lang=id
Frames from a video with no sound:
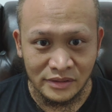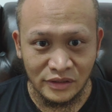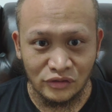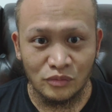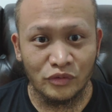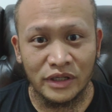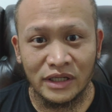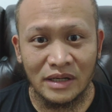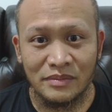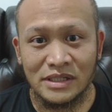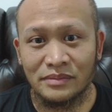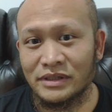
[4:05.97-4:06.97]
si tubuh ini
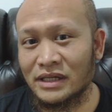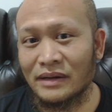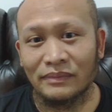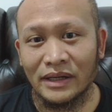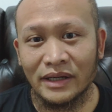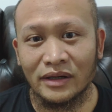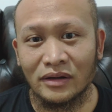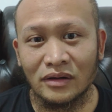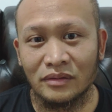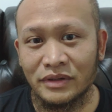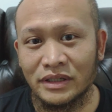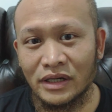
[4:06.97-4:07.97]
nggak bisa menyerap lagi
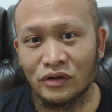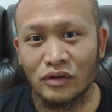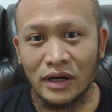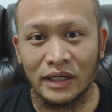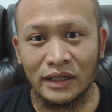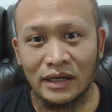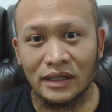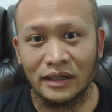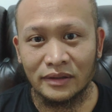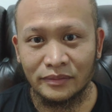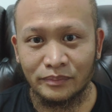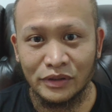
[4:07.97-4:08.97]
kalau lebih dari dua kali karena